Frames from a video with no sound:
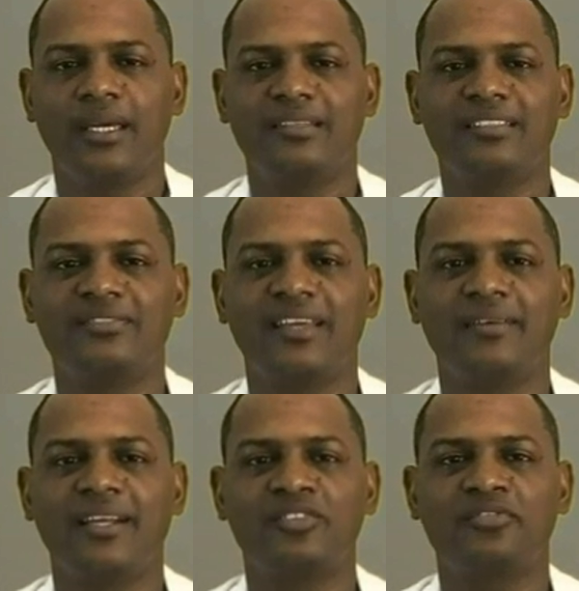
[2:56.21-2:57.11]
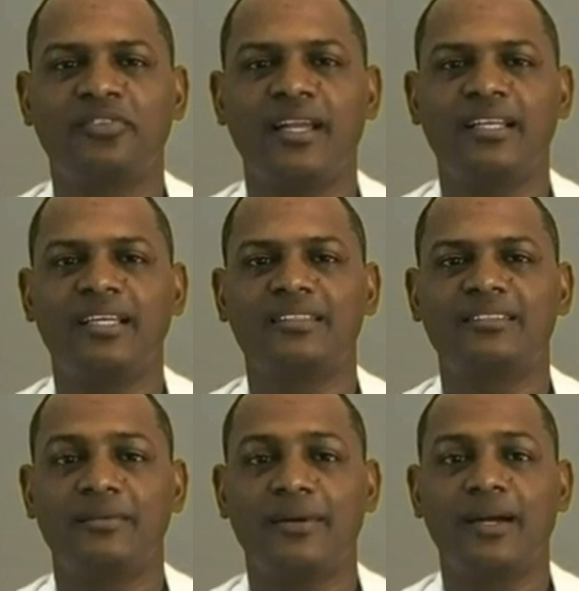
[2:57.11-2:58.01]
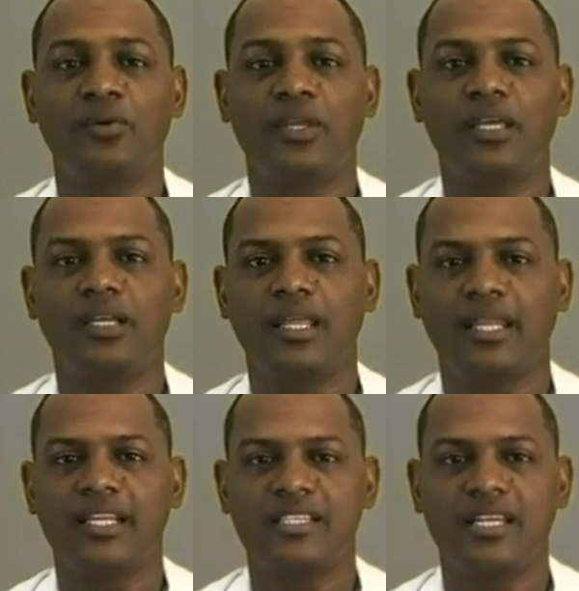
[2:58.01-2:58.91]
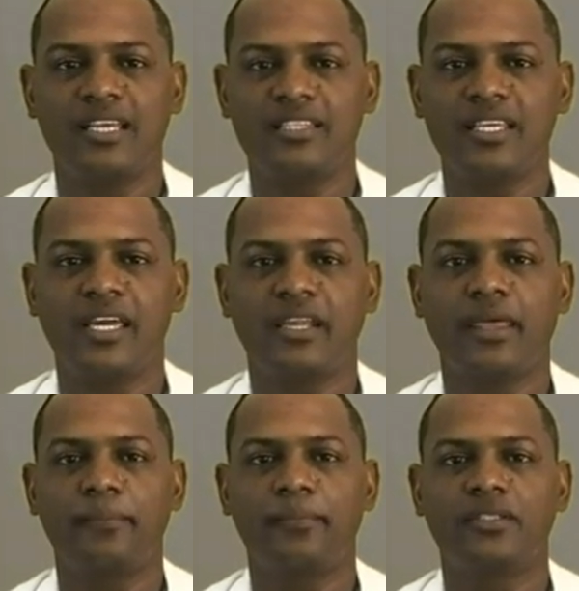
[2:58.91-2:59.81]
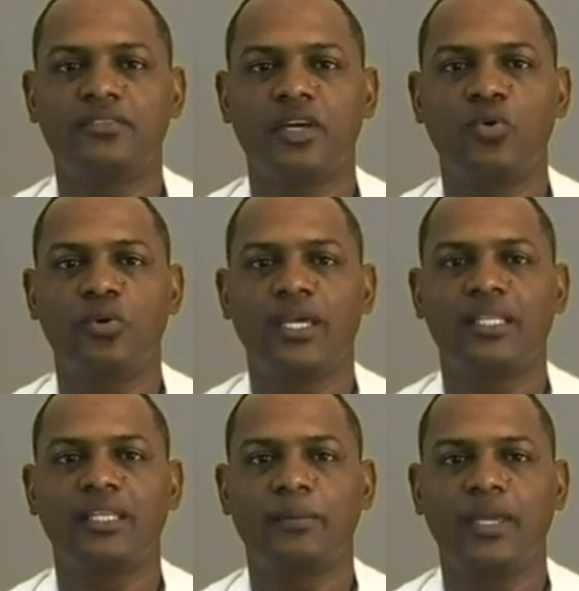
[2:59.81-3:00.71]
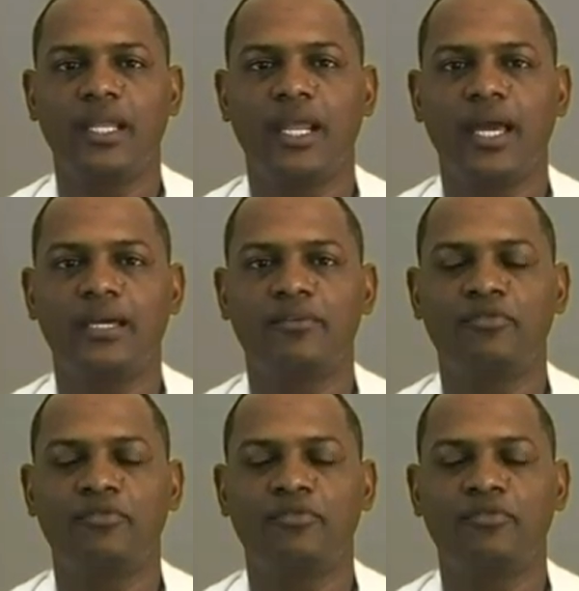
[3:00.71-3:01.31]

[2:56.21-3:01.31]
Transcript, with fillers: Esas venas paracefálicas se van a unir, la derecha y la izquierda, se unen y terminan